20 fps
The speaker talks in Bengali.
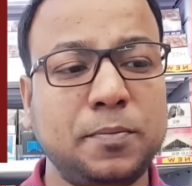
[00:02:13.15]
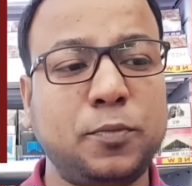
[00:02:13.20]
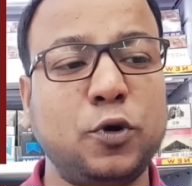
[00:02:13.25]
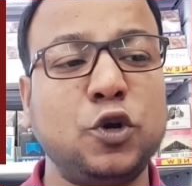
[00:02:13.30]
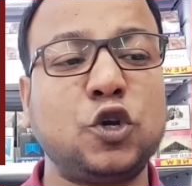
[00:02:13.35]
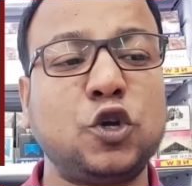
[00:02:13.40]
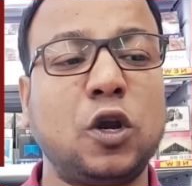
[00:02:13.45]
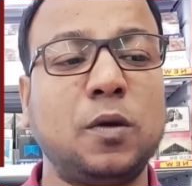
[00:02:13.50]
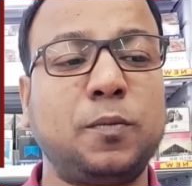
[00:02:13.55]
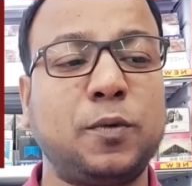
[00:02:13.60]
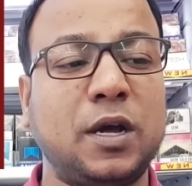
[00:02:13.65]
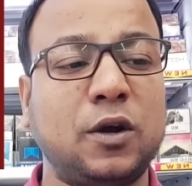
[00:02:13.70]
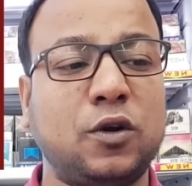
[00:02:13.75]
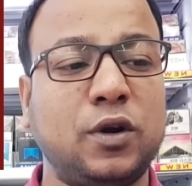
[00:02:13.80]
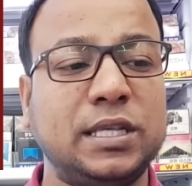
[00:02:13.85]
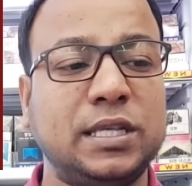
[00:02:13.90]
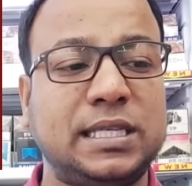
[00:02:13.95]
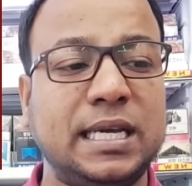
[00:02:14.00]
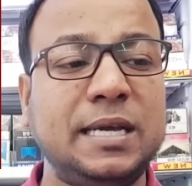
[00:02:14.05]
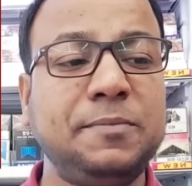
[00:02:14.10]
পরিকল্পনা
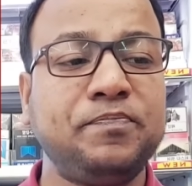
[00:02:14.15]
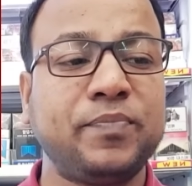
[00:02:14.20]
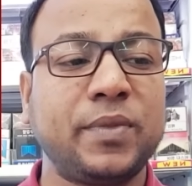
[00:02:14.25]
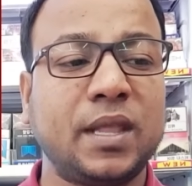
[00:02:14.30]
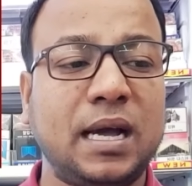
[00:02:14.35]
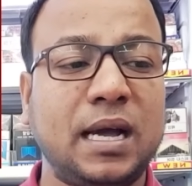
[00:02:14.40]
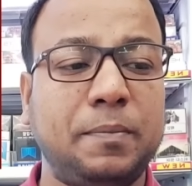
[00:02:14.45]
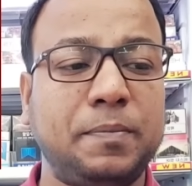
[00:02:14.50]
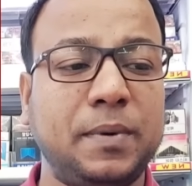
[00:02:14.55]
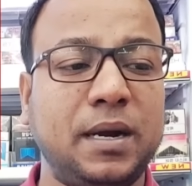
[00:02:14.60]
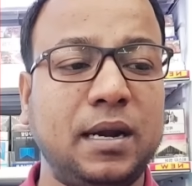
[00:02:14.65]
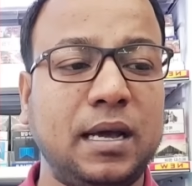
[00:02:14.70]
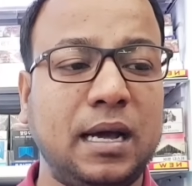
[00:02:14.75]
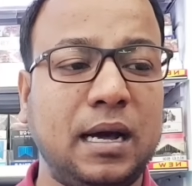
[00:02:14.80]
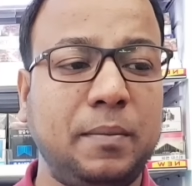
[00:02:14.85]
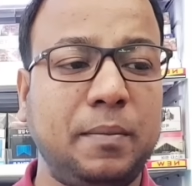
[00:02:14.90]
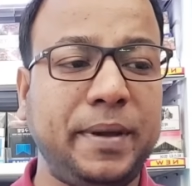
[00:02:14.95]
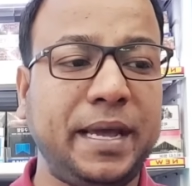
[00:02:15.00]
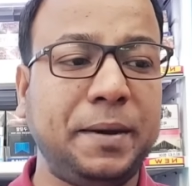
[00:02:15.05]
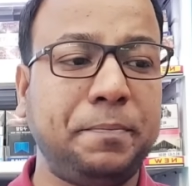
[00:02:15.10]
করেছে আপনার
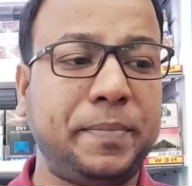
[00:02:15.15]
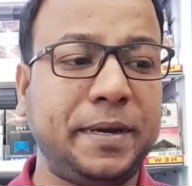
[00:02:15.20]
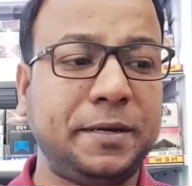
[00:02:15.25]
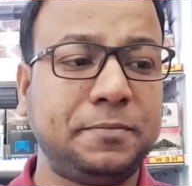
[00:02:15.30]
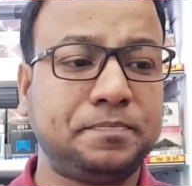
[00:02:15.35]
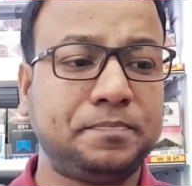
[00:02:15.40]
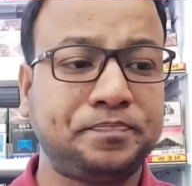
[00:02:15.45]
বিএনপি